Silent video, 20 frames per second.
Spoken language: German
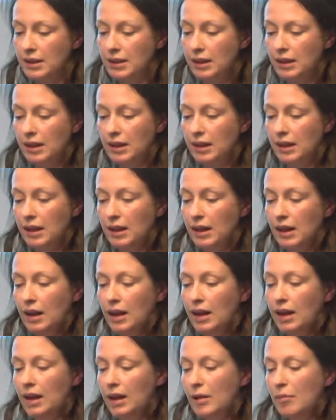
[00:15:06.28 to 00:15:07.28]
dabei um
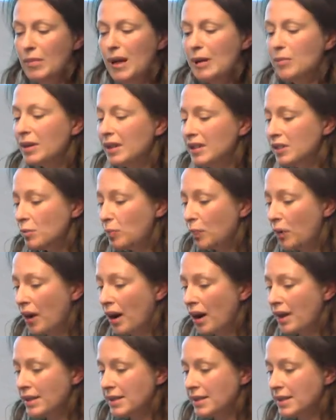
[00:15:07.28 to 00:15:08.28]
Clones von echten
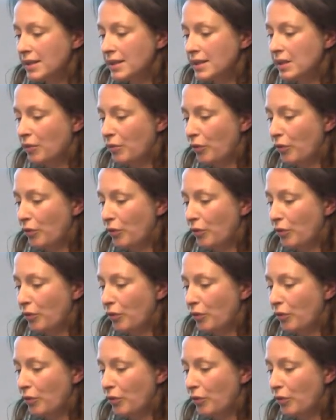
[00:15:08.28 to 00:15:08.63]
Websites.